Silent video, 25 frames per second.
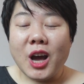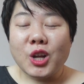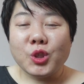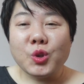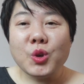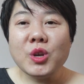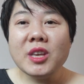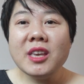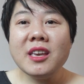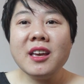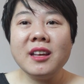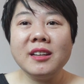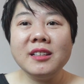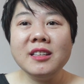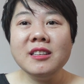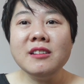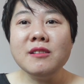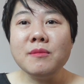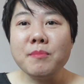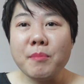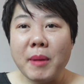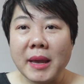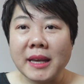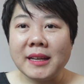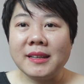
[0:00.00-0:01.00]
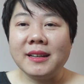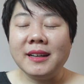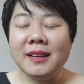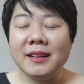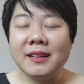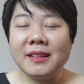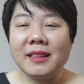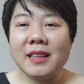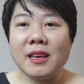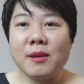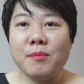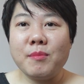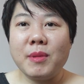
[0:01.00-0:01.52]
tuy nhiên như mình á
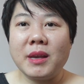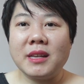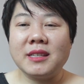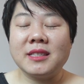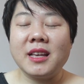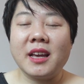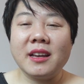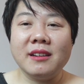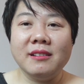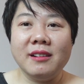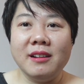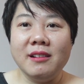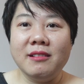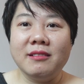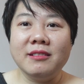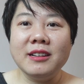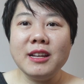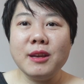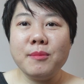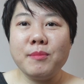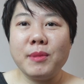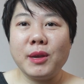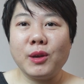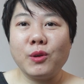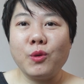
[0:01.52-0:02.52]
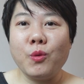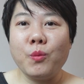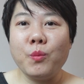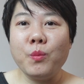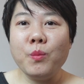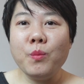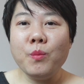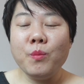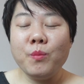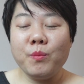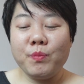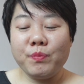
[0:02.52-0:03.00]
thì mình dạy người lớn thì mình cũng